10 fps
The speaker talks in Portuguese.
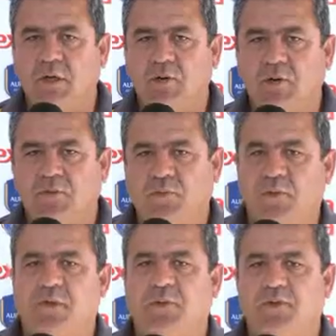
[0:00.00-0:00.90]
uma equipe muito
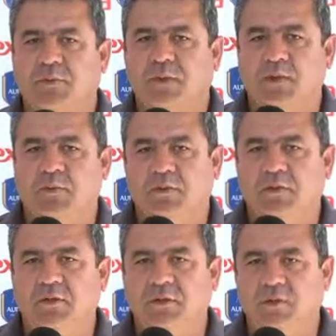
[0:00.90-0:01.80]
forte para disputar a
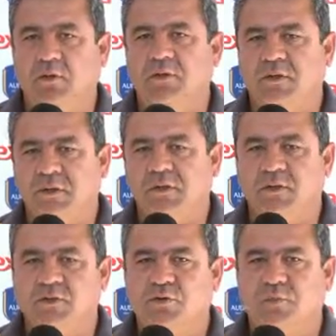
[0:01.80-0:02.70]
dois, que a nossa
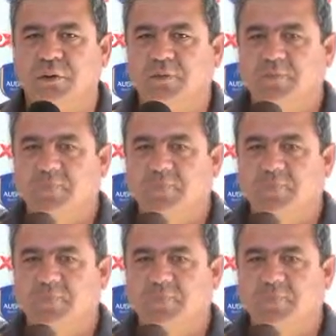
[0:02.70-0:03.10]
intenção é subir.